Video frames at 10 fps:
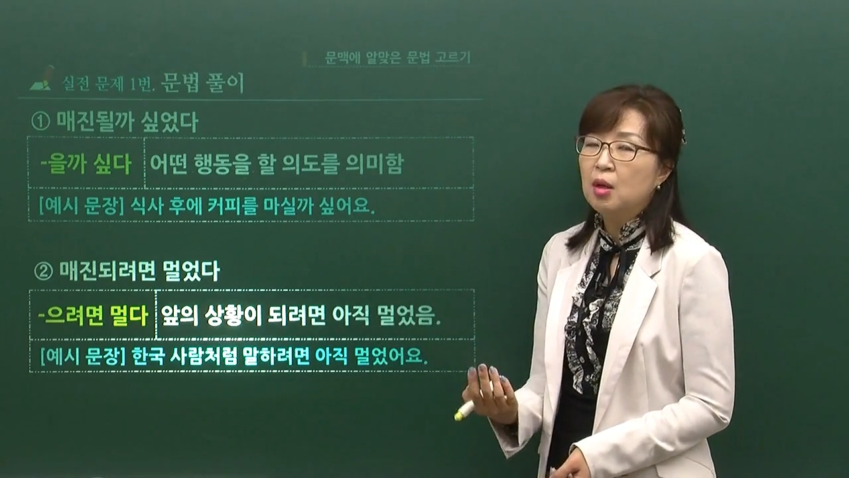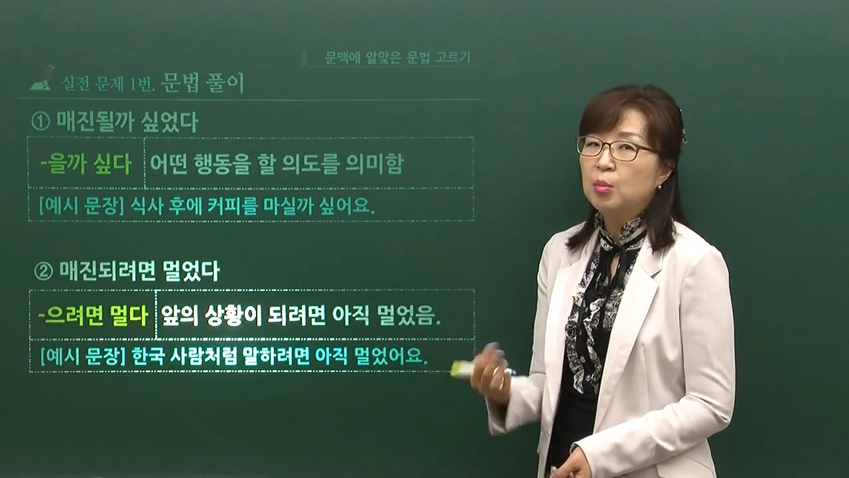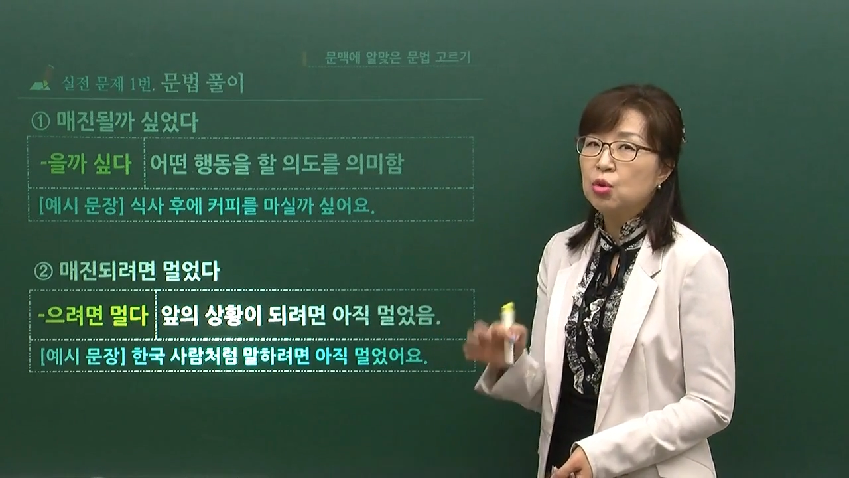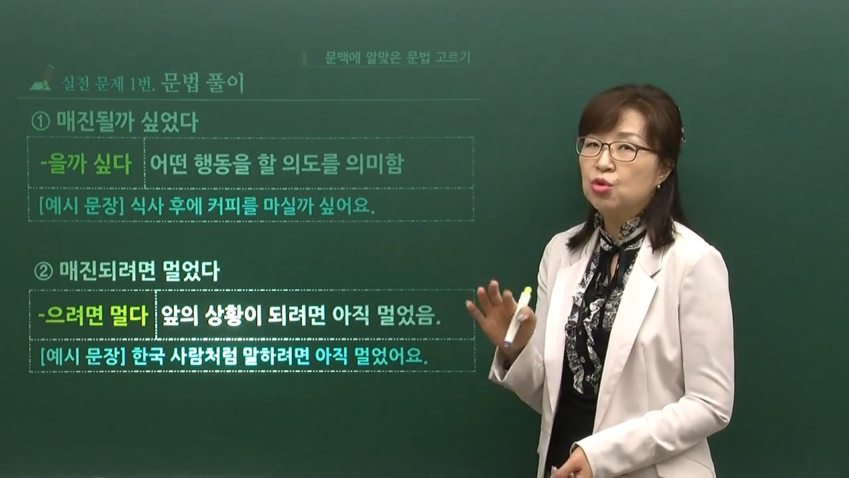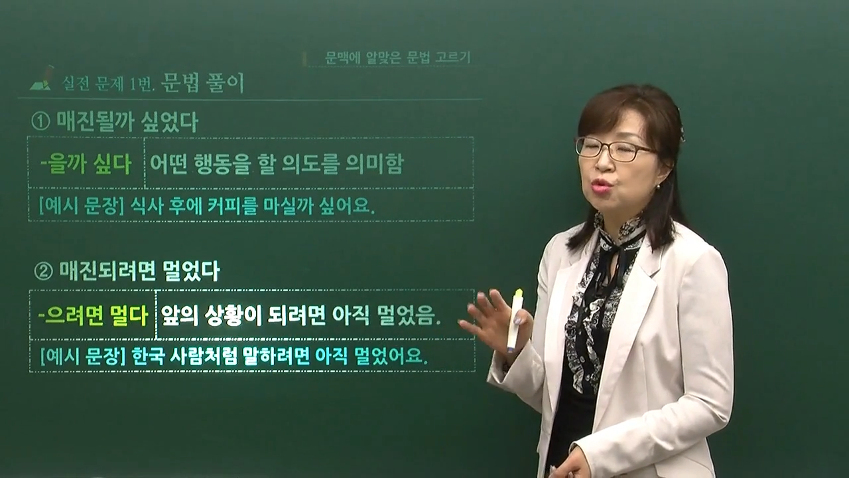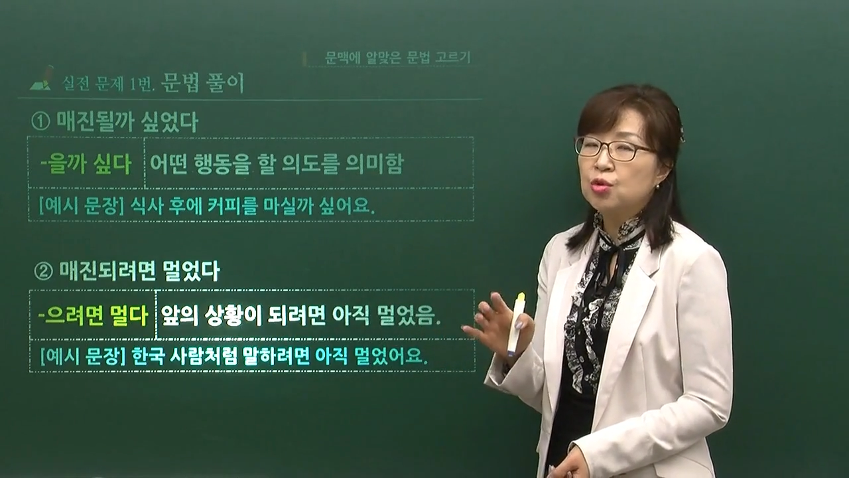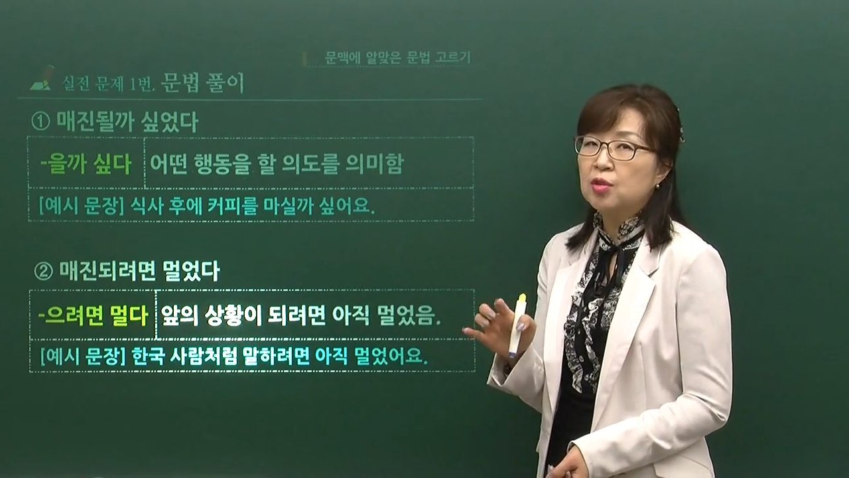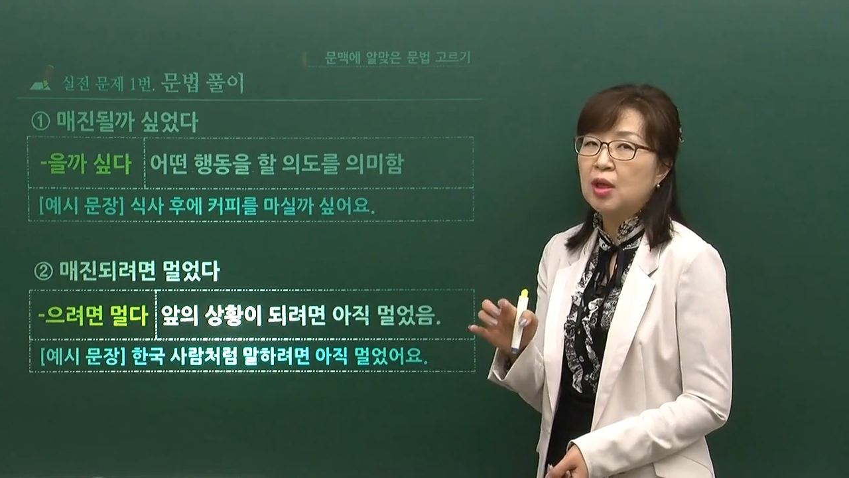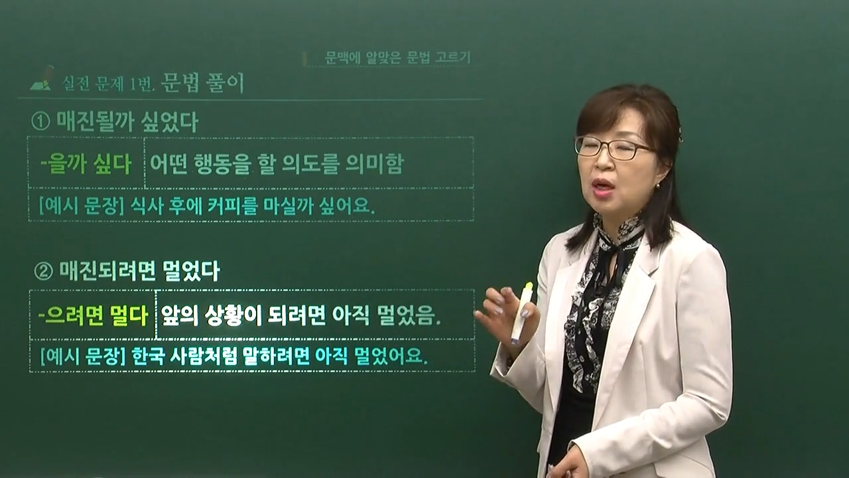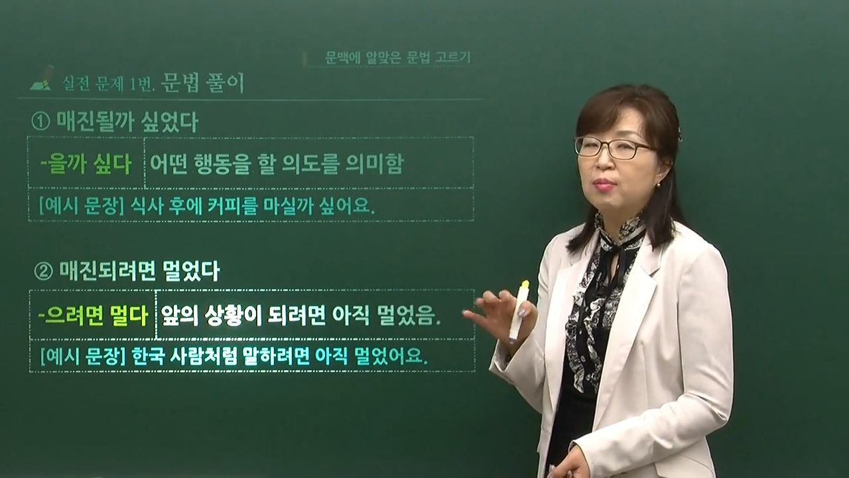뭐
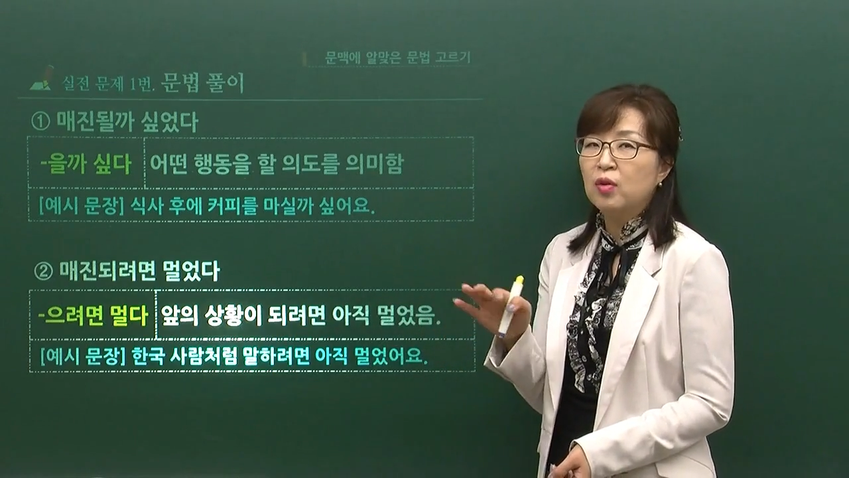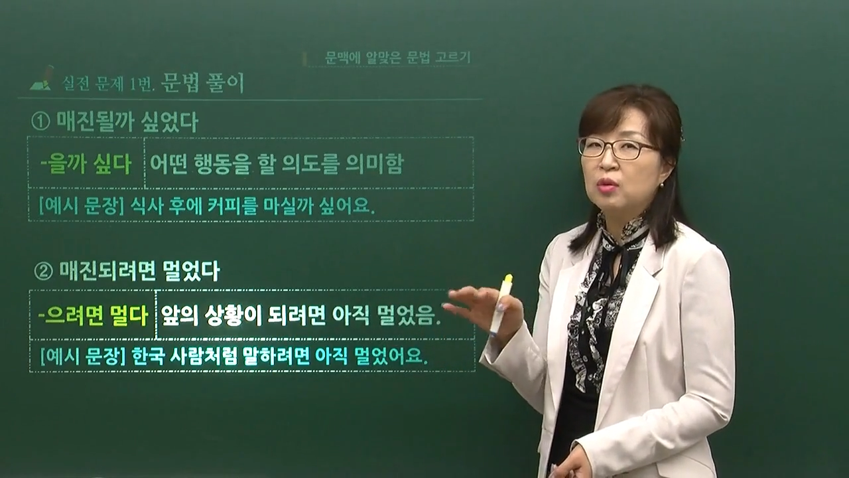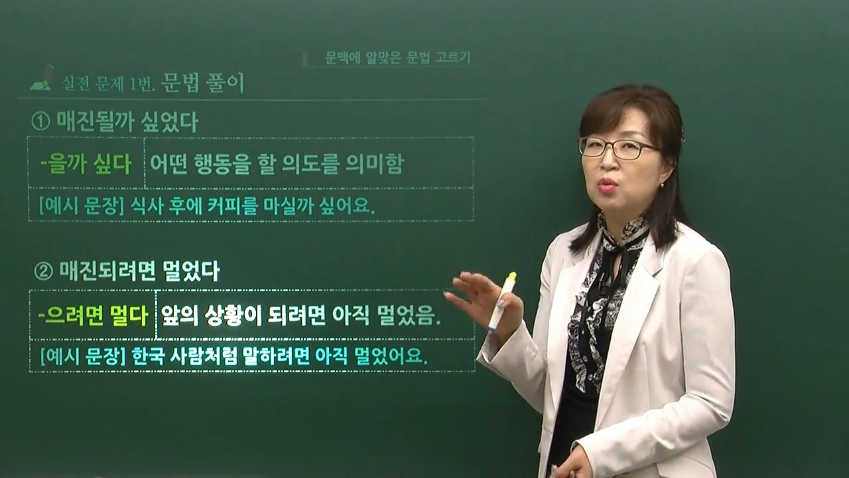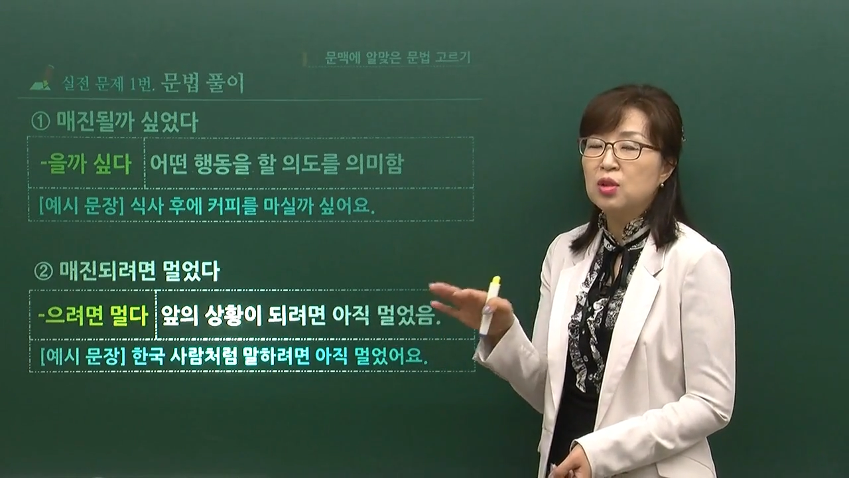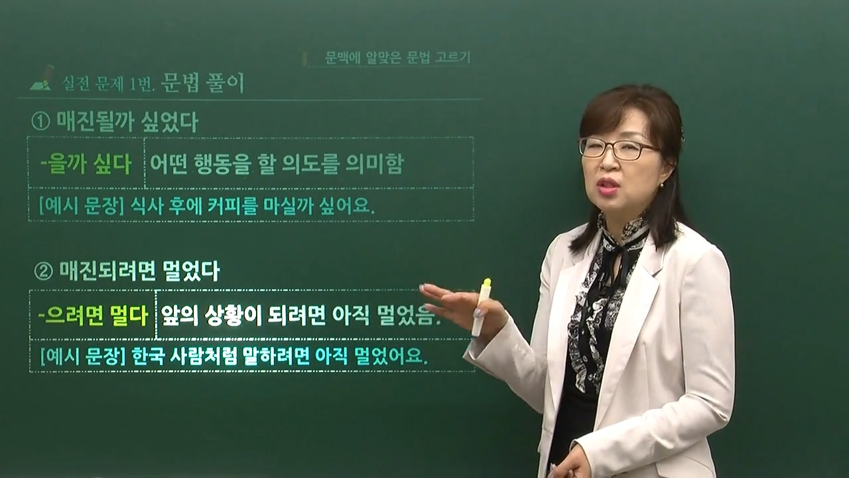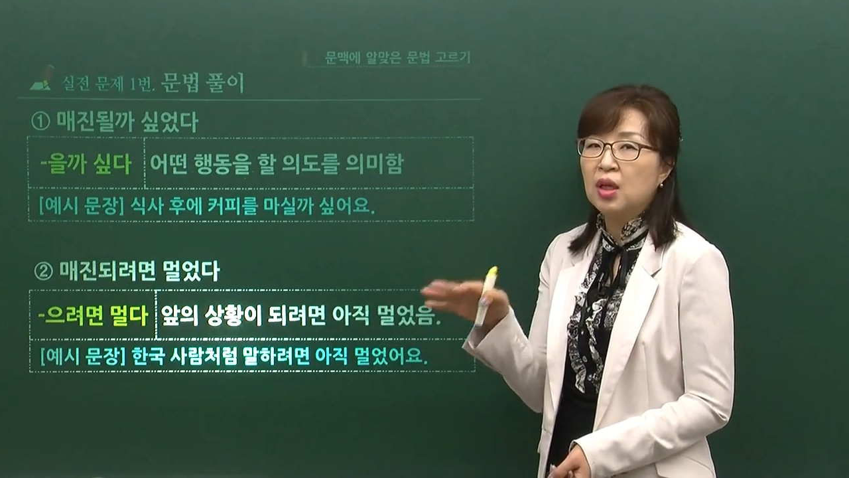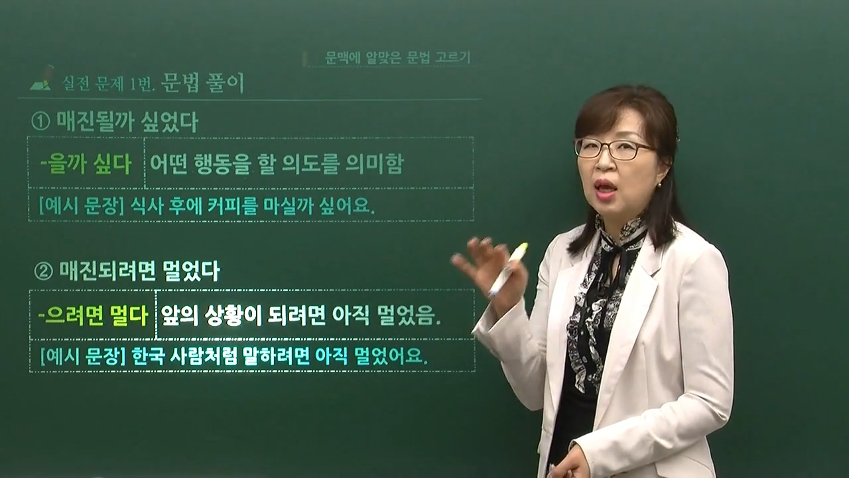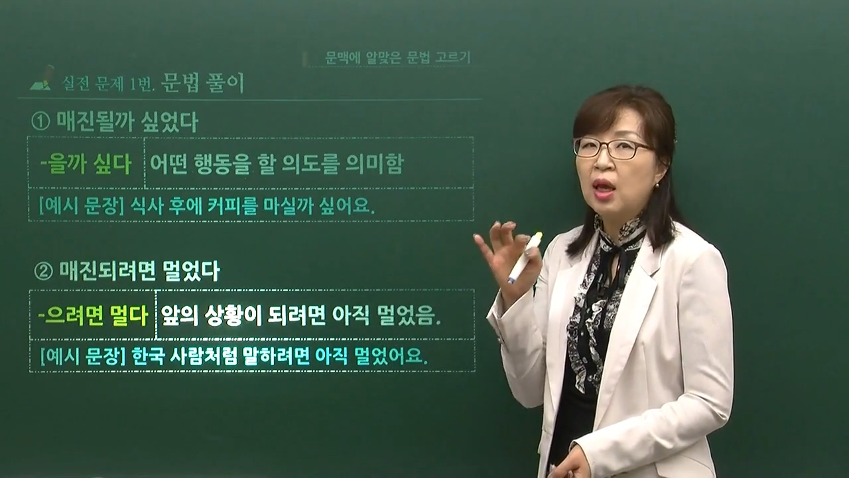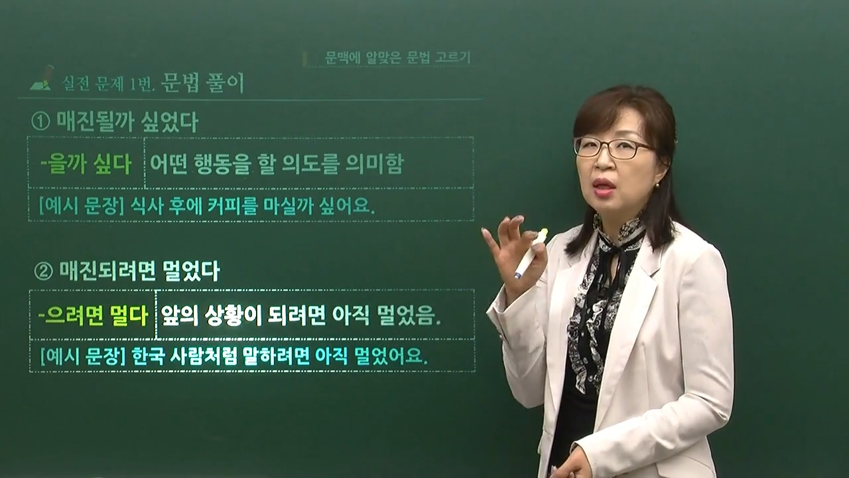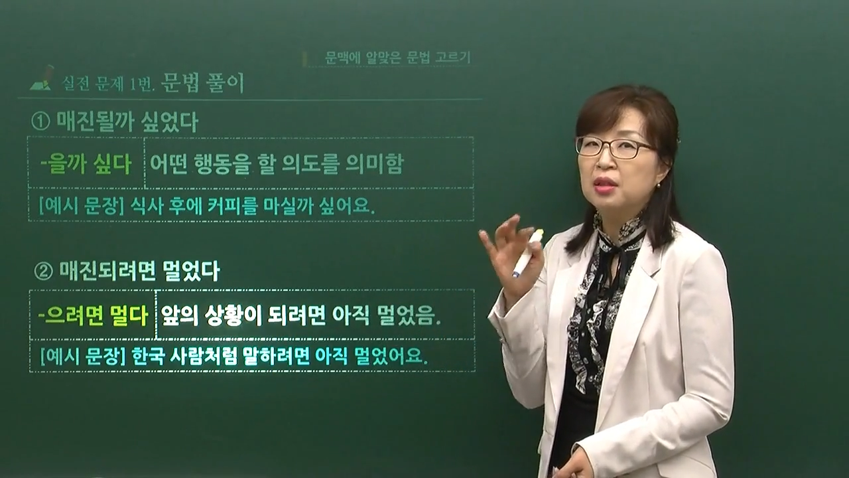추측함과
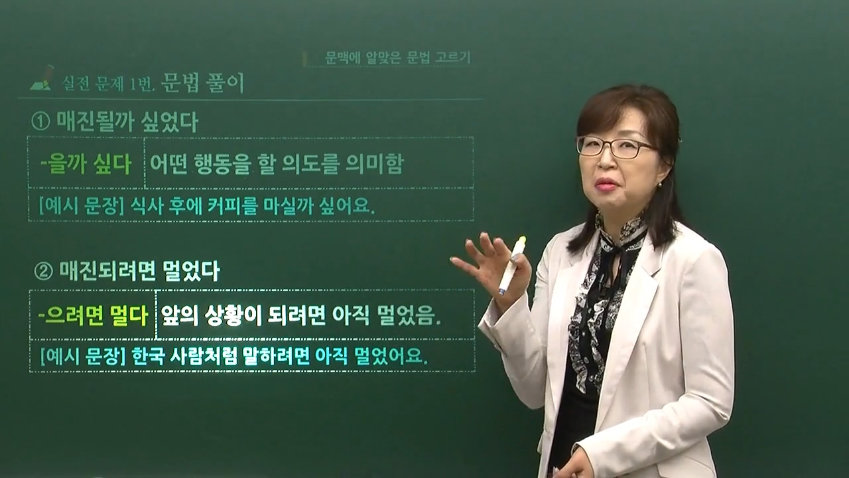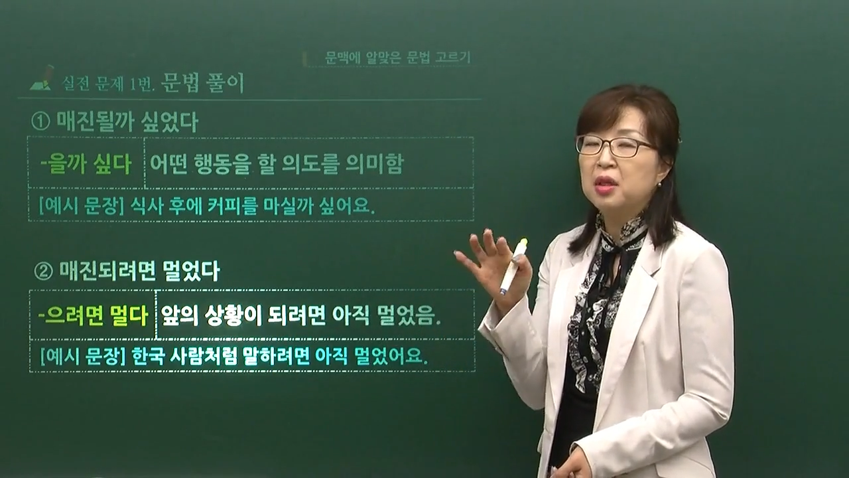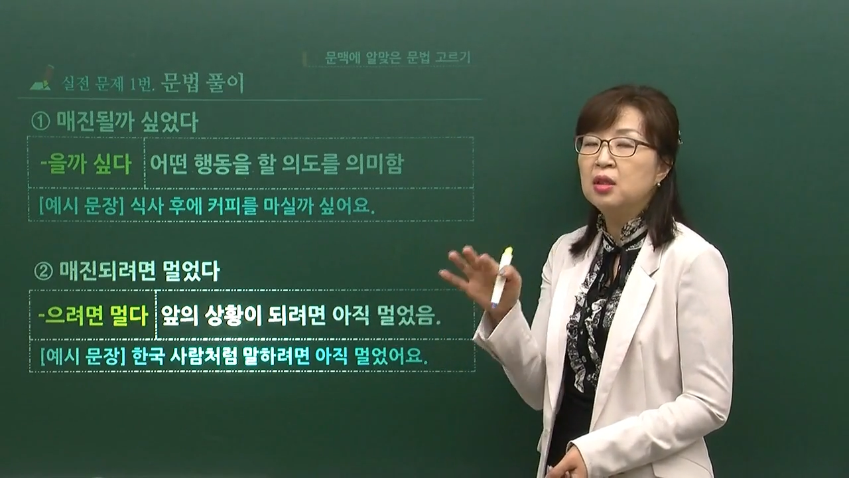동시에 그다음에